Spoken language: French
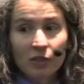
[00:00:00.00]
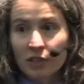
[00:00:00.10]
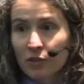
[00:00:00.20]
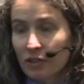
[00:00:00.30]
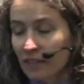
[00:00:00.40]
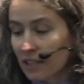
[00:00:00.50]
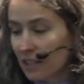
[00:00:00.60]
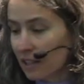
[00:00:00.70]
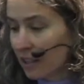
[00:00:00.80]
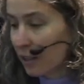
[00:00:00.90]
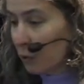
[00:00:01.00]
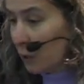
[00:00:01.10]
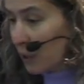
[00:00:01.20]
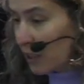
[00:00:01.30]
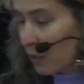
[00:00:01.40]
dans les universités que nous
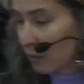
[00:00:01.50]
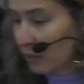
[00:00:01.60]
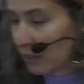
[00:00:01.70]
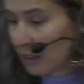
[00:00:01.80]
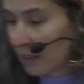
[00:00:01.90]
connaissons.